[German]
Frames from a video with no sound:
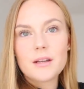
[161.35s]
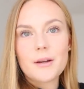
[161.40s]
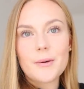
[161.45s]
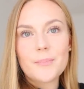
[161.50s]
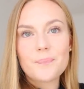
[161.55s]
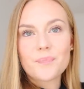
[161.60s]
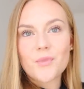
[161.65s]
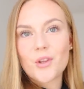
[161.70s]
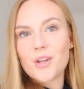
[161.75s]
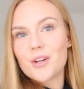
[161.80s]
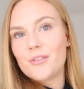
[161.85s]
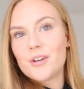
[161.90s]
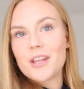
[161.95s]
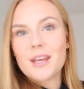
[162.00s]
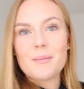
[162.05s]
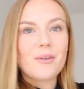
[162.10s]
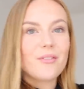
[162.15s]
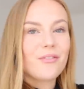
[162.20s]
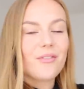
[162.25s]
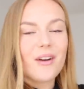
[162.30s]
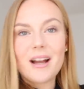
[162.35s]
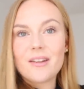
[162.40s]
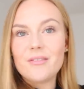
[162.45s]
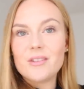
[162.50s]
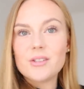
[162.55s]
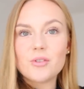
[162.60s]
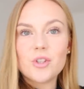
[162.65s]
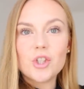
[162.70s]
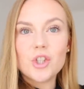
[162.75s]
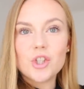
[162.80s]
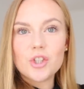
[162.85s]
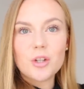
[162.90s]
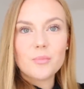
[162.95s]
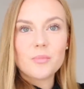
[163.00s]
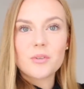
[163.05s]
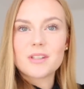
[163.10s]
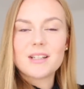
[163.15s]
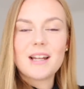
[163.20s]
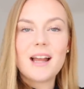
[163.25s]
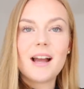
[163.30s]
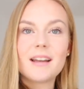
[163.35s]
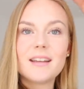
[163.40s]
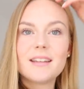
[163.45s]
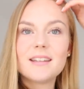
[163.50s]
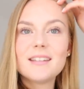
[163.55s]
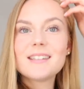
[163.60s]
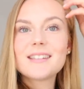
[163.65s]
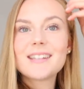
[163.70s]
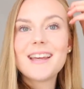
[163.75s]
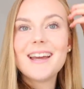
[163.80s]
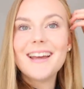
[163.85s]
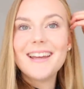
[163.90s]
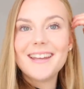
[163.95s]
Ähm, und da wollte ich auch mal fragen, wieso die Stimmungslage ist.